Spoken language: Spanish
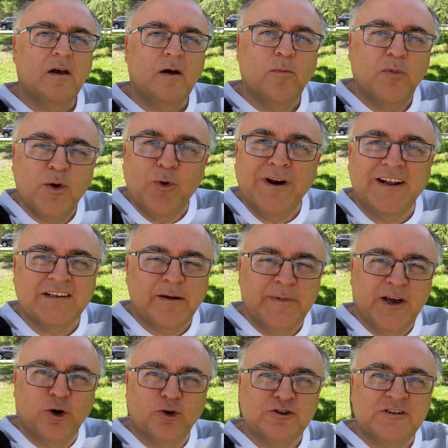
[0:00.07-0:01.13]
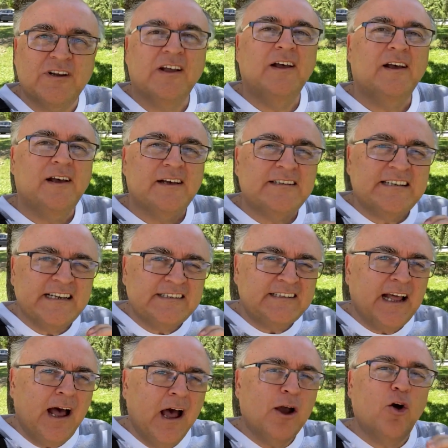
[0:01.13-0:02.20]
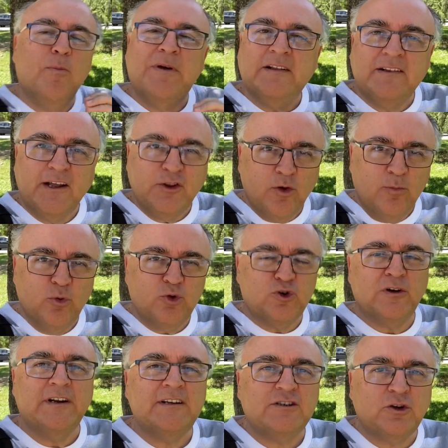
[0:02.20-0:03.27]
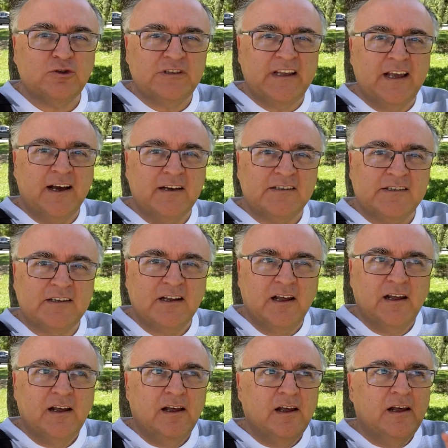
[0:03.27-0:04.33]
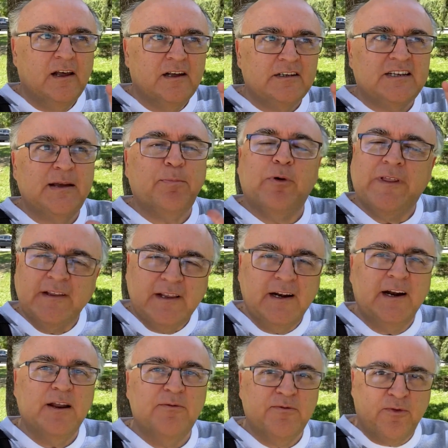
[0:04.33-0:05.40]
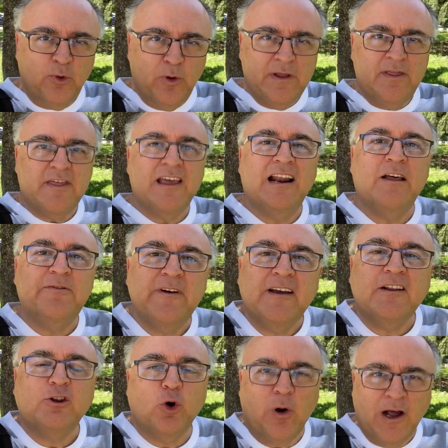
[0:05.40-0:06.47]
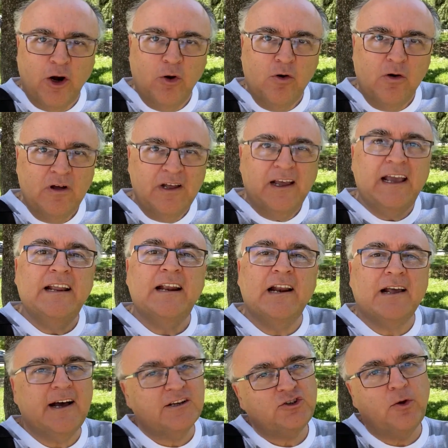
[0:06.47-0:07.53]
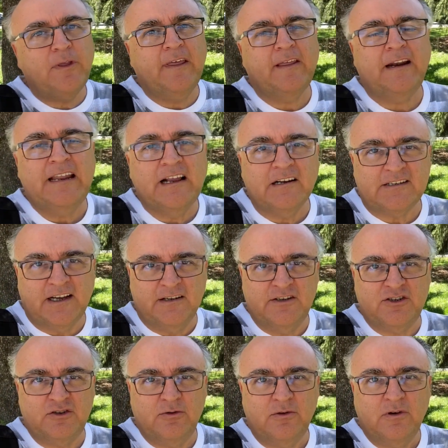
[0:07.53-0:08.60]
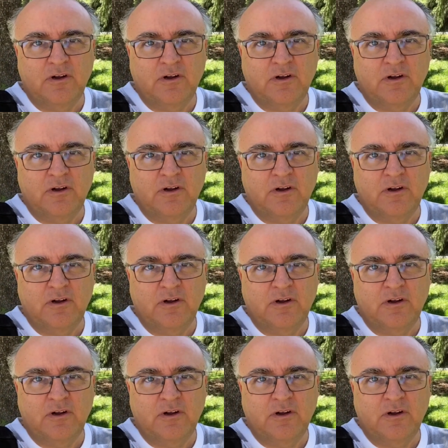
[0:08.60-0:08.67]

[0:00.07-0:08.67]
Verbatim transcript: Muy buenas amigos. Se está comentando mucho en estos días si puede tener influencia el efecto halo en el caso de Daniel Sancho.